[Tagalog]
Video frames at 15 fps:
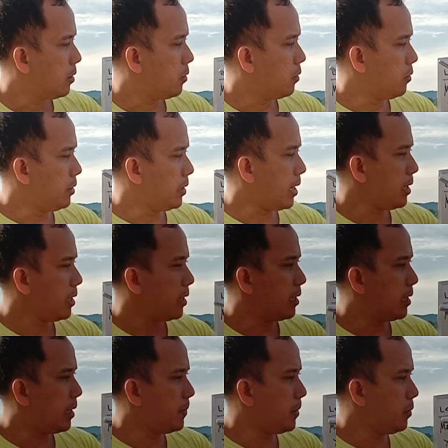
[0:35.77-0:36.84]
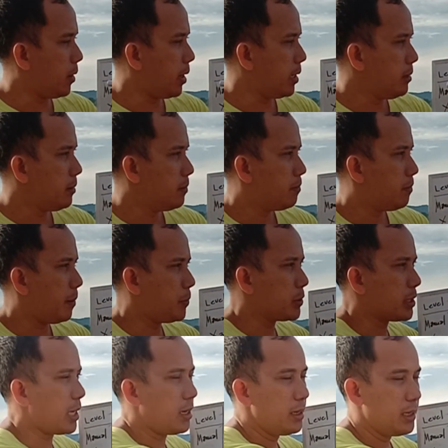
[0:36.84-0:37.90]
Una, level 1
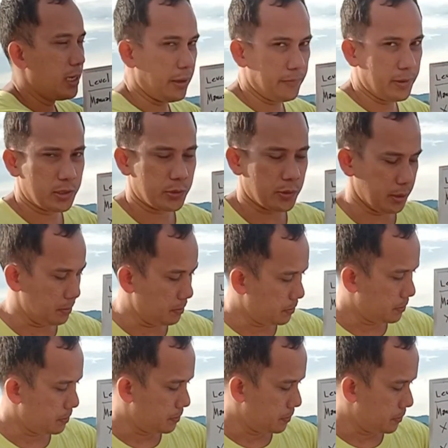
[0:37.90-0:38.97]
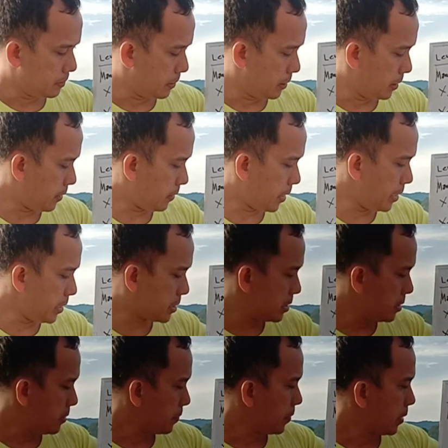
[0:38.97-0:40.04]
papuntang level 12. Now guys,
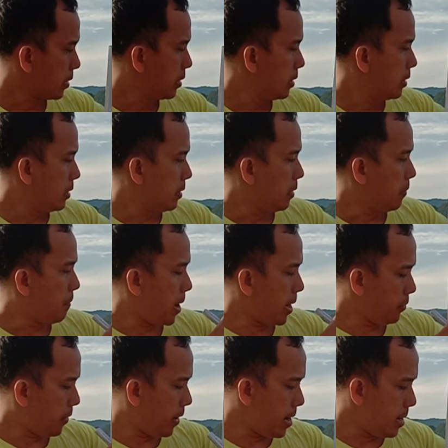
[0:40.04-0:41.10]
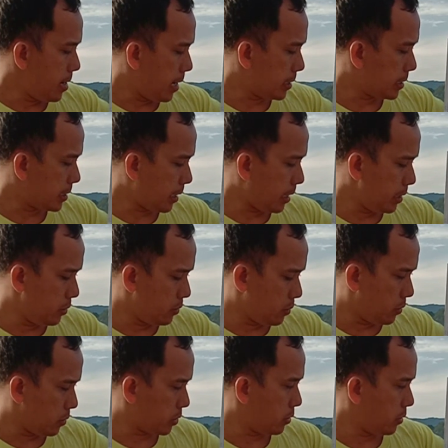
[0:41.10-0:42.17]
manual at saka yung
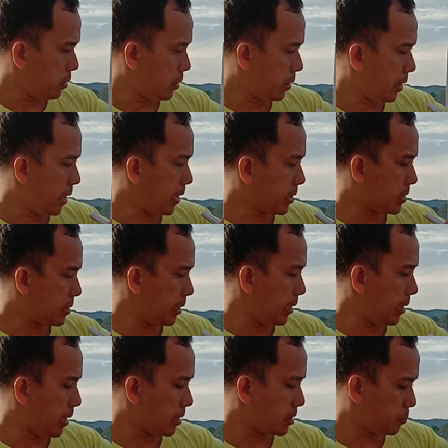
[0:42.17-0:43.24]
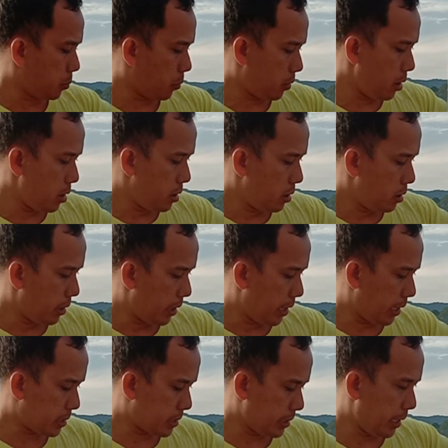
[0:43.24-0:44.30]
auto, X3, X4,
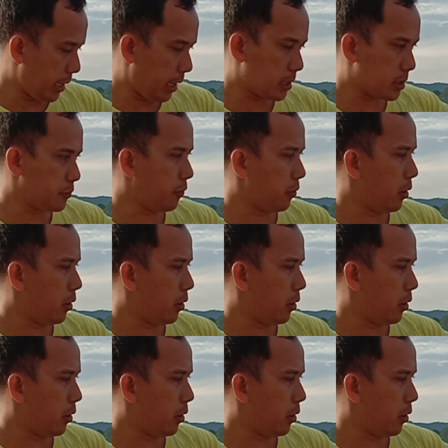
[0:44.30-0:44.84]
X3, X4.